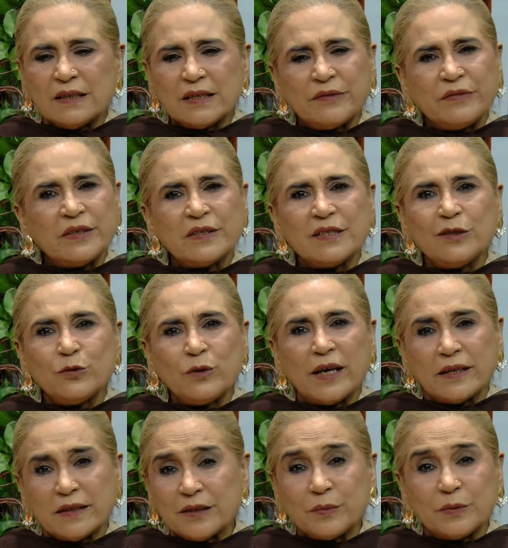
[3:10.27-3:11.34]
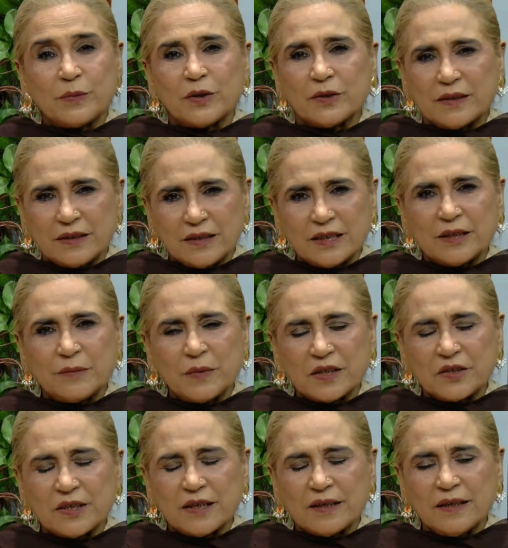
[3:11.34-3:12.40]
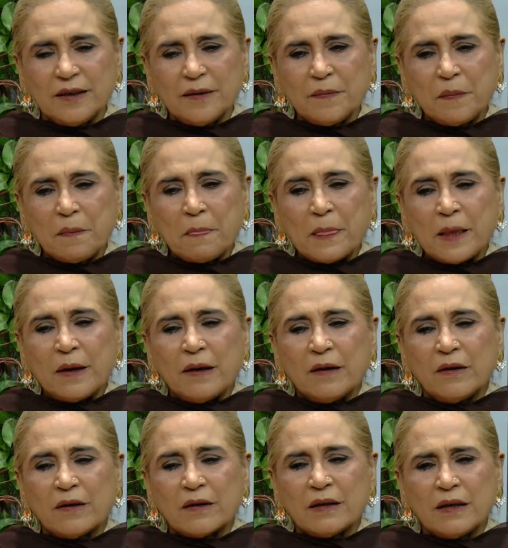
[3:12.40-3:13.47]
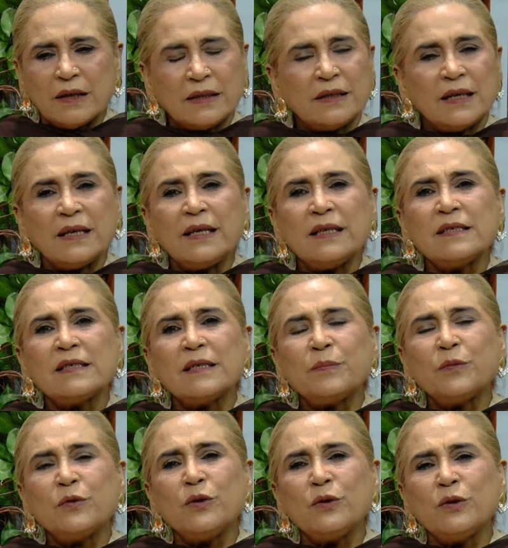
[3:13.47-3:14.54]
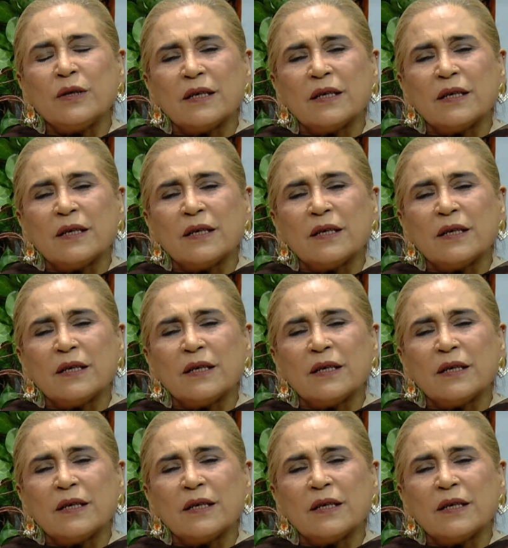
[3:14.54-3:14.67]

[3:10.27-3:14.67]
सैफ हसन तो एक्टर भी बहुत अच्छे हैं माशाल्लाह और अल्लाह ताला इन सबको